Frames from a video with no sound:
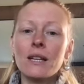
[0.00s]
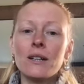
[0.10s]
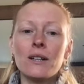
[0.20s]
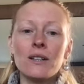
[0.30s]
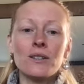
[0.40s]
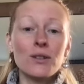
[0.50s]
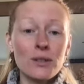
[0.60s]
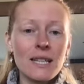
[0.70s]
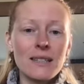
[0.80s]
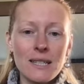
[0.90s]
euh, dans
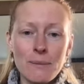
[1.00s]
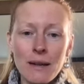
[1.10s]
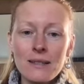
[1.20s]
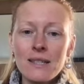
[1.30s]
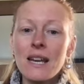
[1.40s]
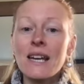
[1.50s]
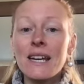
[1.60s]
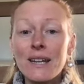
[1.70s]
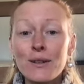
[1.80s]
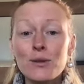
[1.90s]
cet espace
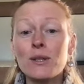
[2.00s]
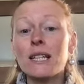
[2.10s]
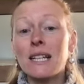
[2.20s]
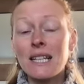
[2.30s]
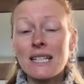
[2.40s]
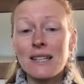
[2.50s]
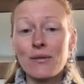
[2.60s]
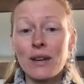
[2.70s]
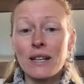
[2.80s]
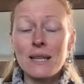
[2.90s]
et ensuite laisser faire.